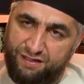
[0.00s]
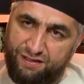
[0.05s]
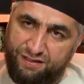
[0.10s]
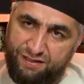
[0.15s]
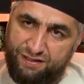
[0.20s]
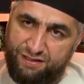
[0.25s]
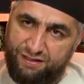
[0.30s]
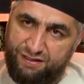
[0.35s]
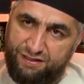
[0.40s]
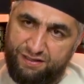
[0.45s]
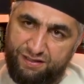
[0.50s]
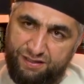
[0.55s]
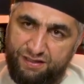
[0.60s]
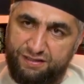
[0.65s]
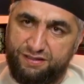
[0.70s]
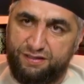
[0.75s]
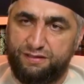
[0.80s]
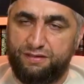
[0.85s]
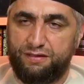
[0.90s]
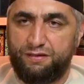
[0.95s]
э,
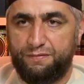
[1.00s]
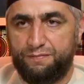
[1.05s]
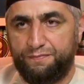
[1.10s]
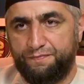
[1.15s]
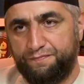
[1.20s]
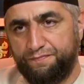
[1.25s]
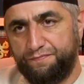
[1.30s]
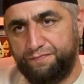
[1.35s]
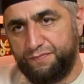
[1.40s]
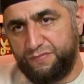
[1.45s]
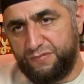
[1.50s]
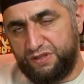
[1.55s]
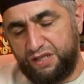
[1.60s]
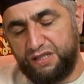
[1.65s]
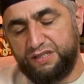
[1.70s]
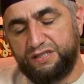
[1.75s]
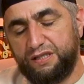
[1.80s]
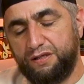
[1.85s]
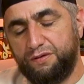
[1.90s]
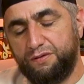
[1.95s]
этот, составить.
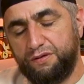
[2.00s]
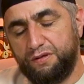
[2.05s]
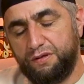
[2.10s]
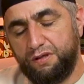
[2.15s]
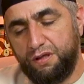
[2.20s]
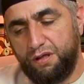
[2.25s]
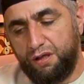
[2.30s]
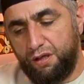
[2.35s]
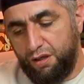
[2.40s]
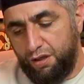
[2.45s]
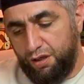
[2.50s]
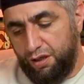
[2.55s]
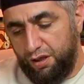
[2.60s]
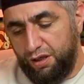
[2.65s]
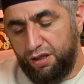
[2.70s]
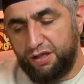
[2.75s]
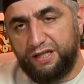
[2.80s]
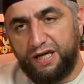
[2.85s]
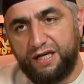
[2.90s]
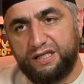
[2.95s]
составить.
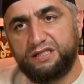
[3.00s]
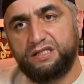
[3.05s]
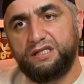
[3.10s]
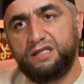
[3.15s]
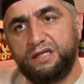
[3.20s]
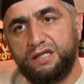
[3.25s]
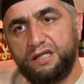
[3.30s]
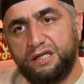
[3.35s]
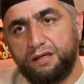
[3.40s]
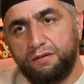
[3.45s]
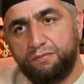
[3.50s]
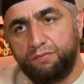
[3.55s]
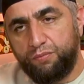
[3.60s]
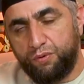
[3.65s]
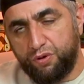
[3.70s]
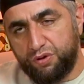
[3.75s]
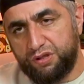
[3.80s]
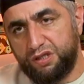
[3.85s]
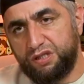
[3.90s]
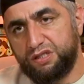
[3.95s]
И также
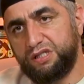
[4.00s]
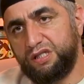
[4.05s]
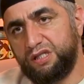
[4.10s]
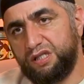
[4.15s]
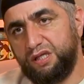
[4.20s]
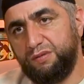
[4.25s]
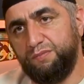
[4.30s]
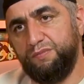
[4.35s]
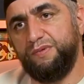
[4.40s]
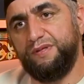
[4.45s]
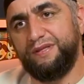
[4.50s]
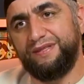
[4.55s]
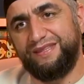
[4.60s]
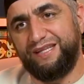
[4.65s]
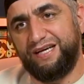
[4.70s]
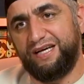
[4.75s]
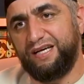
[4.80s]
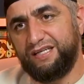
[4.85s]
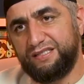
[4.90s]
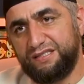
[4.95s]
Пророк саллам
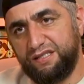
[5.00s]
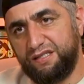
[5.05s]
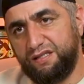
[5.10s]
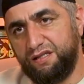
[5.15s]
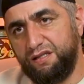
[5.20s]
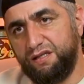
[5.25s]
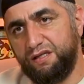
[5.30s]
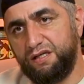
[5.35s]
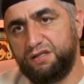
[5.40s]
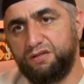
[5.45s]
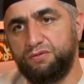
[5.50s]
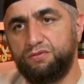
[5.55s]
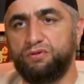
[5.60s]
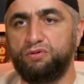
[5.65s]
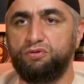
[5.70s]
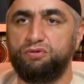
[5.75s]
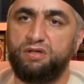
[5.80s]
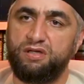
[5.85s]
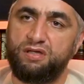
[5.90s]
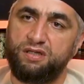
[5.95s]
наказал этого
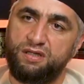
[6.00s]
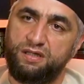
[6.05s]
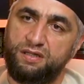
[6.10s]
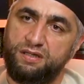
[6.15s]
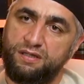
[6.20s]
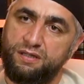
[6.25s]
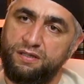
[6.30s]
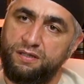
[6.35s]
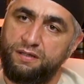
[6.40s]
иудея